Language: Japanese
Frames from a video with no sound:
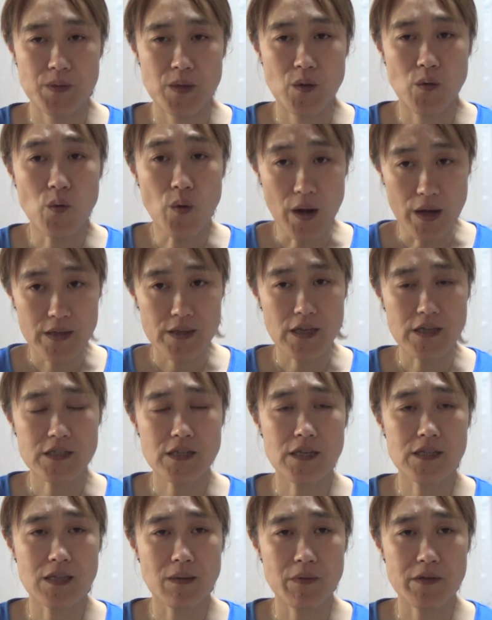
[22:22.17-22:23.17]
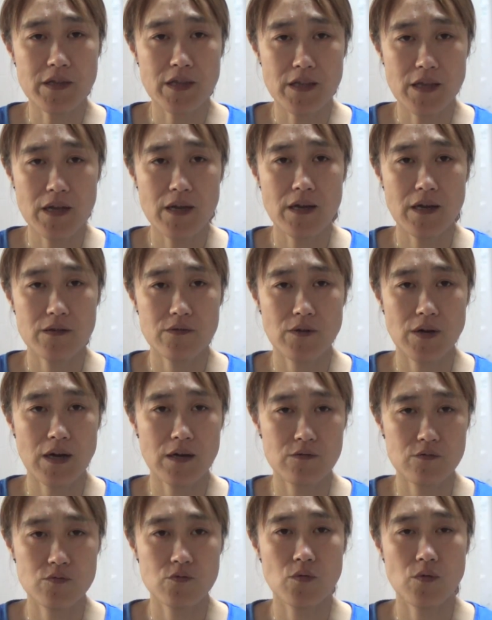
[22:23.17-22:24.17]
で怖い。確かに食べてね、あの
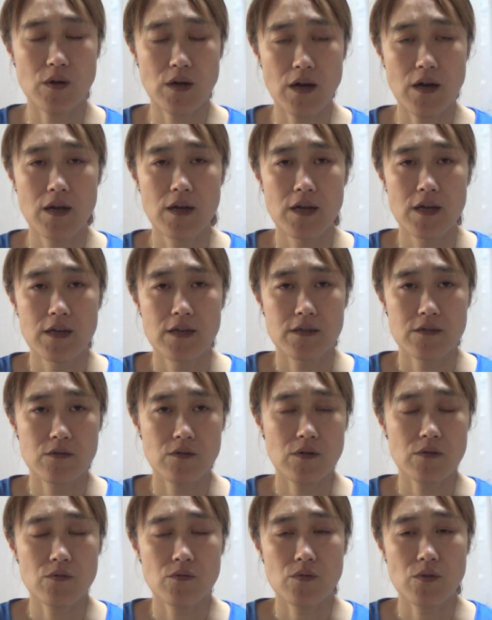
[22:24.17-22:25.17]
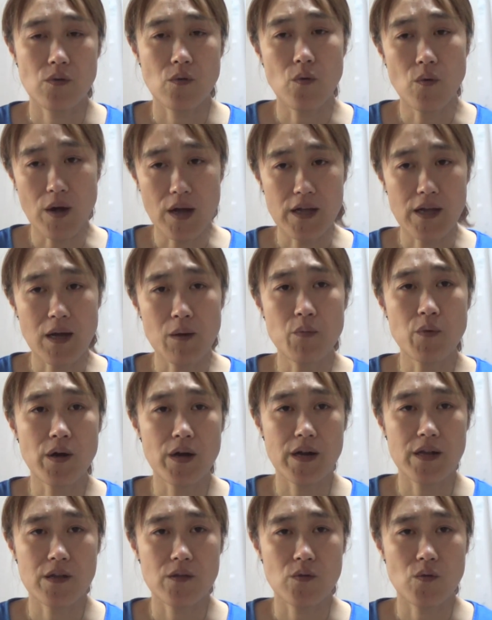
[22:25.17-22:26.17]
吐くとか、とかので怖いかも
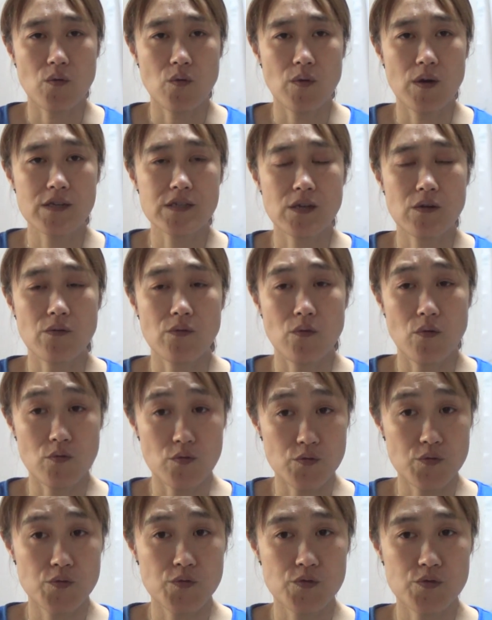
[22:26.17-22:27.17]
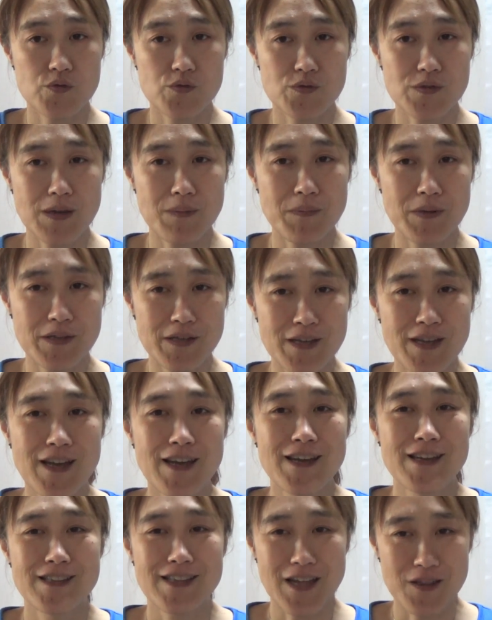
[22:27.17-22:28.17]
わからへんけど、怖さを克服するために
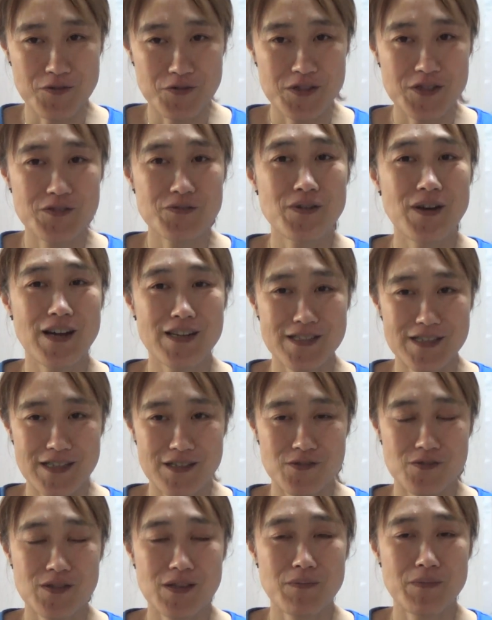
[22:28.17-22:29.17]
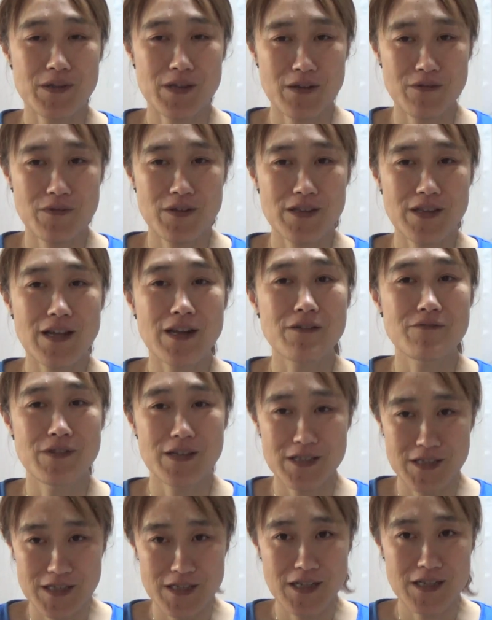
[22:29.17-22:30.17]
楽しくあっちゃんと食べてくれたら
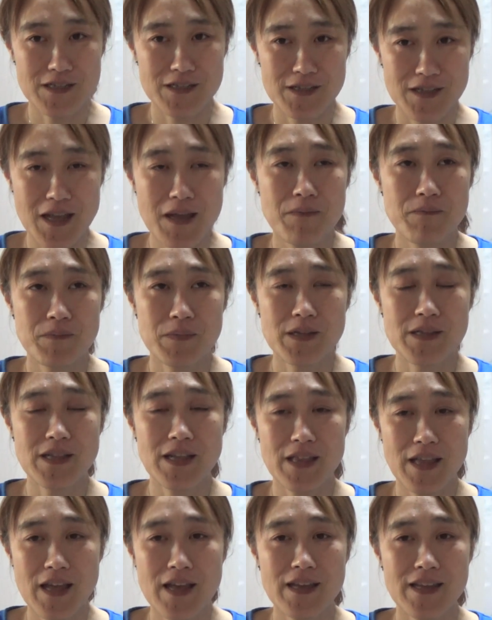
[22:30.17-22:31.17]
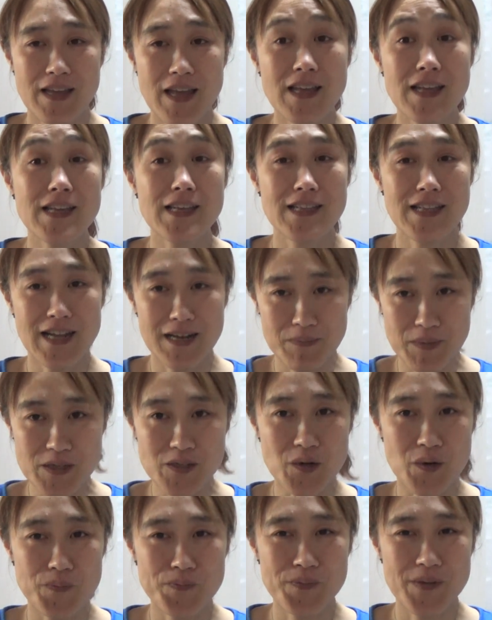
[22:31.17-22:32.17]
嬉しいです。で、みんなね、元気になりま
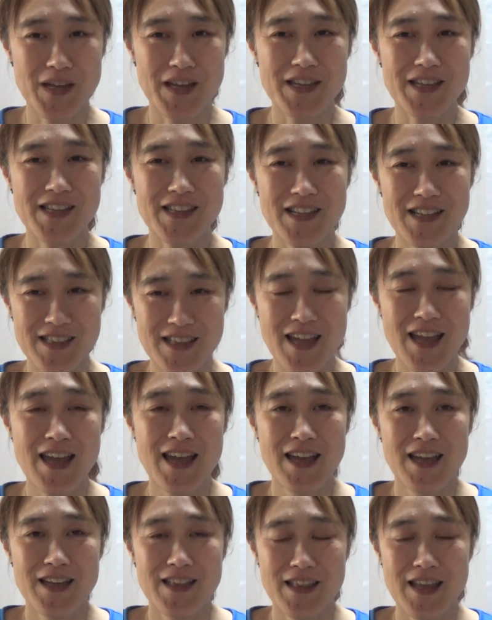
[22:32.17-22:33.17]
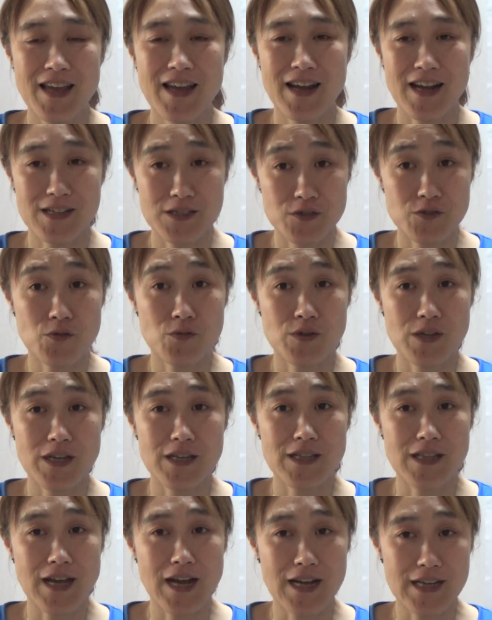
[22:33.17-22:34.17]
しょう。元気になって、で、活動
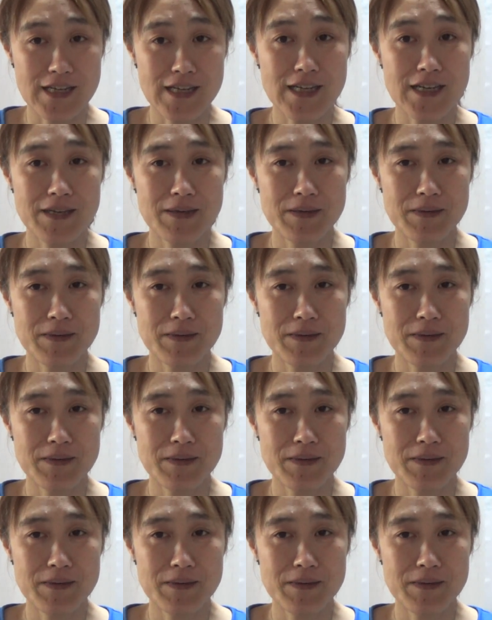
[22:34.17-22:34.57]
的な秋、